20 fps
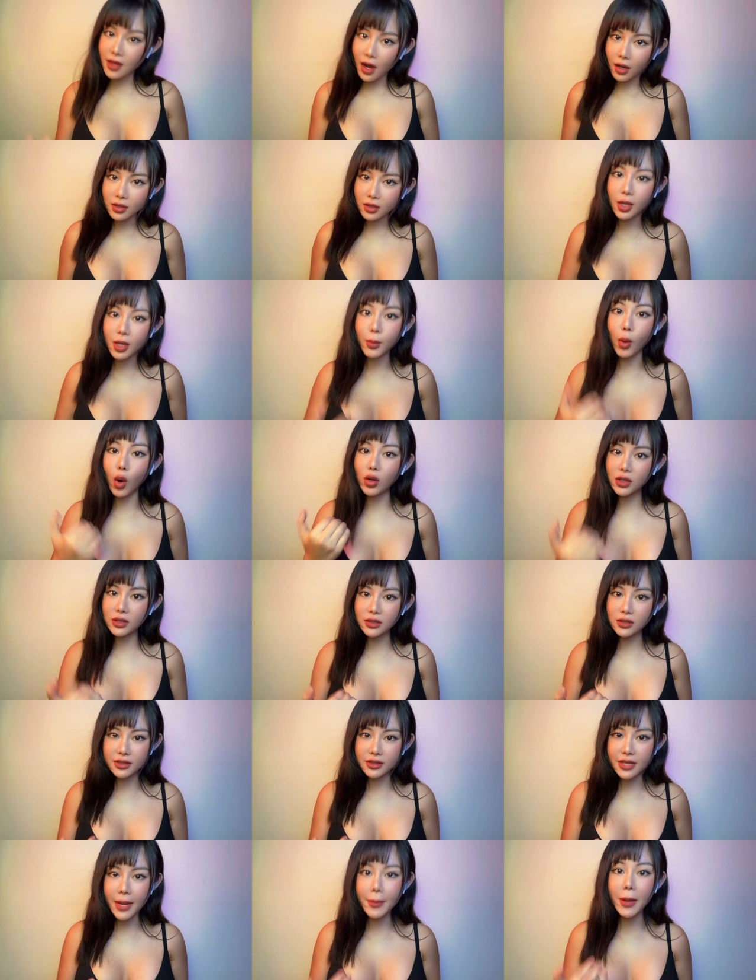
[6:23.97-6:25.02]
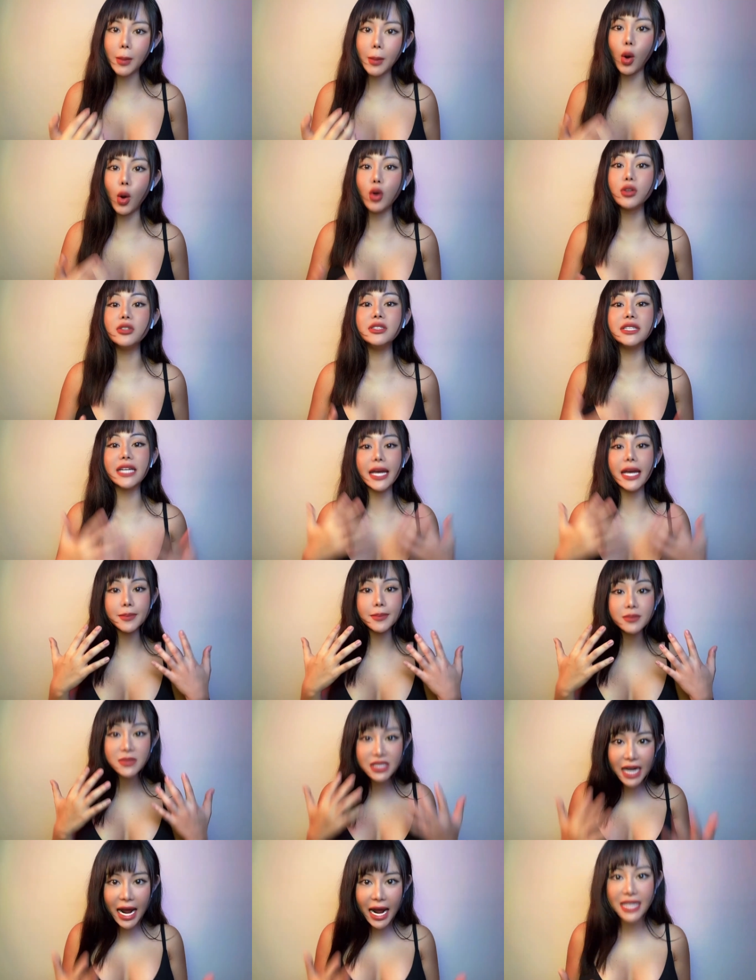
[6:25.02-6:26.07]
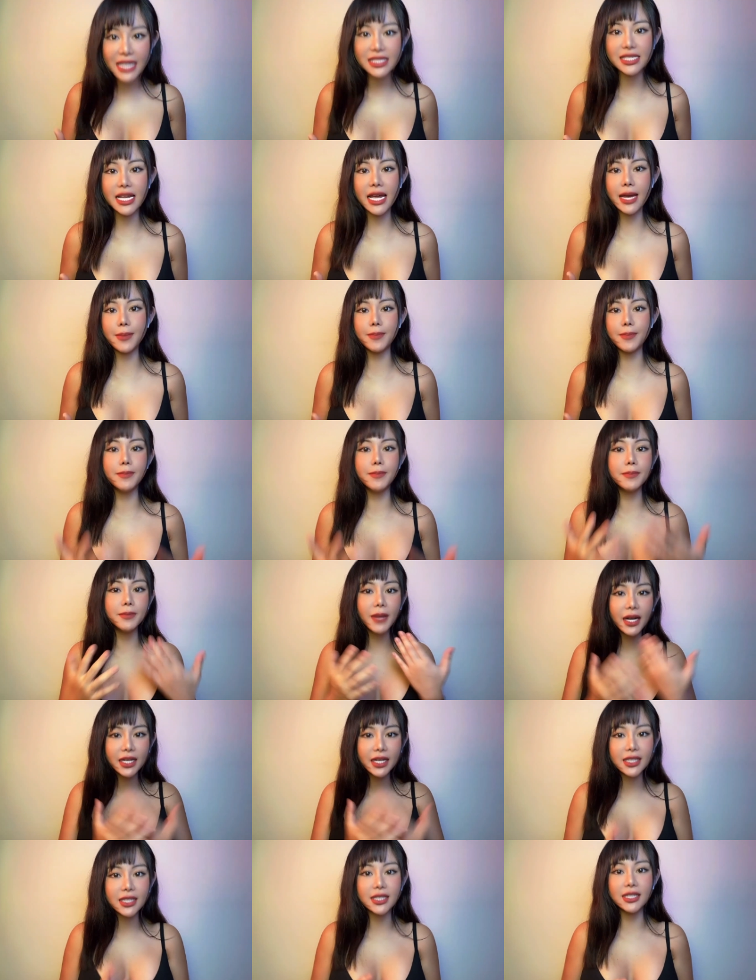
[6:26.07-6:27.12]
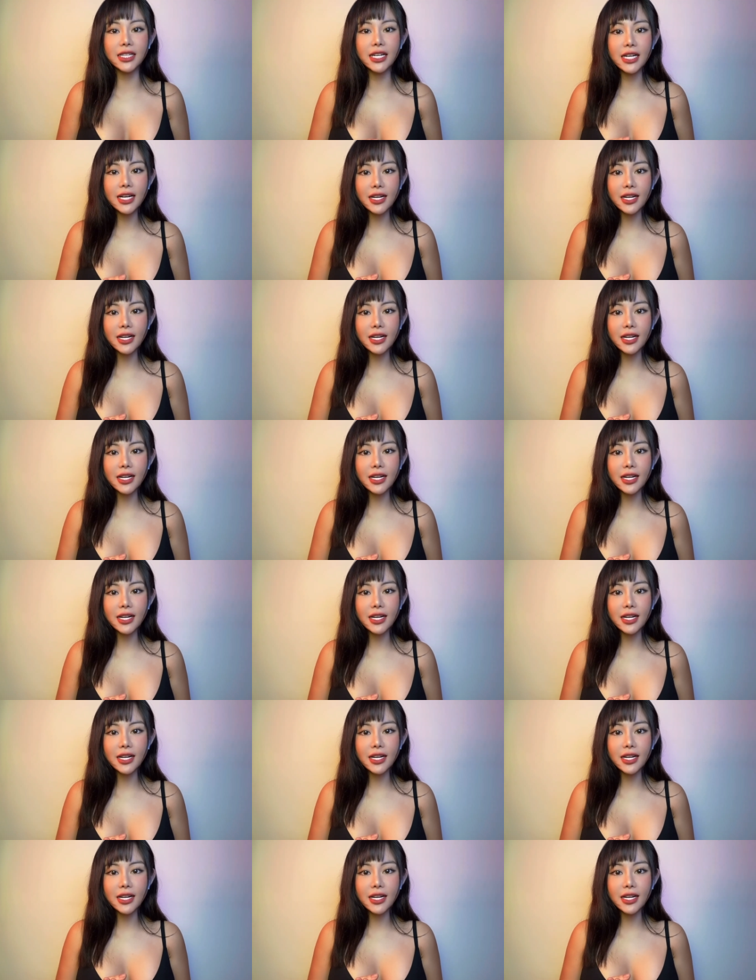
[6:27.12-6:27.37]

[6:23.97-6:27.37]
dẫn cho mọi người để mà mọi người kiểm tra xem mình